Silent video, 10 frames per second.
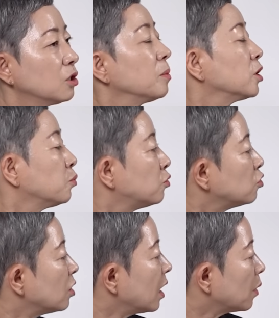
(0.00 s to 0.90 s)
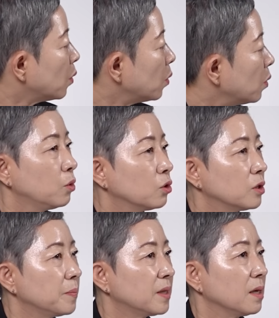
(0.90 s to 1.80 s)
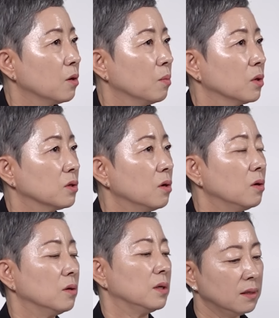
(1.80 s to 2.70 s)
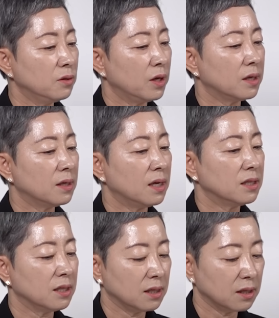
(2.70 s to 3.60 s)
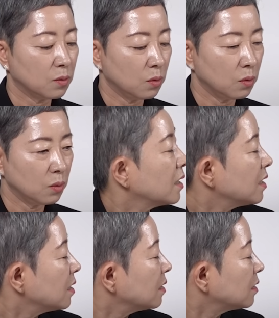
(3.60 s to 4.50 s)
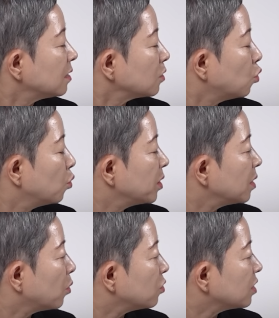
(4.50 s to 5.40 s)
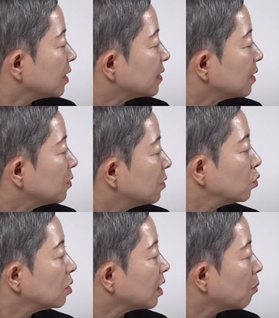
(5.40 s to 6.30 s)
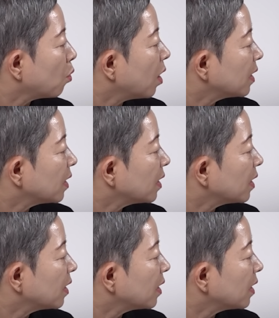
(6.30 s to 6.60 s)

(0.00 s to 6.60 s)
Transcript: 그럼에도 불구하고 5, 60대 넘어서 은퇴를 하시고 가장 큰 고민이 뭔지 아세요? 오늘 나 뭐